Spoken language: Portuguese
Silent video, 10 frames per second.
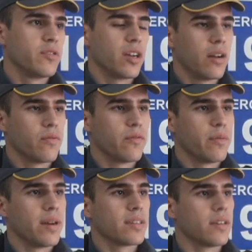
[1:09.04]
Chegaram para
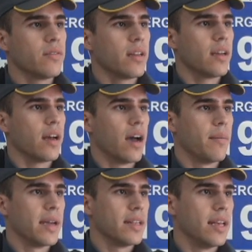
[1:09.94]
formação, né?
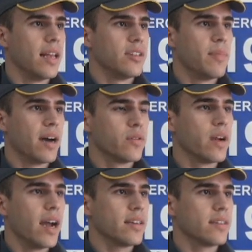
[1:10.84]
A mãe dele é de Barra do
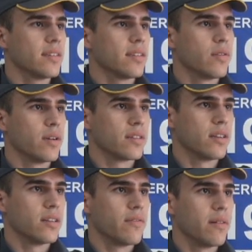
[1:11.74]
Garças e o
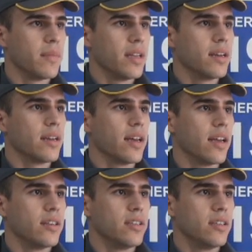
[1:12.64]
restante da família
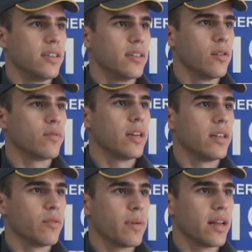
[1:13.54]
é de
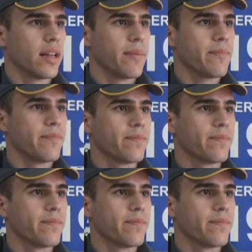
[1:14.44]
Londrina, no Paraná.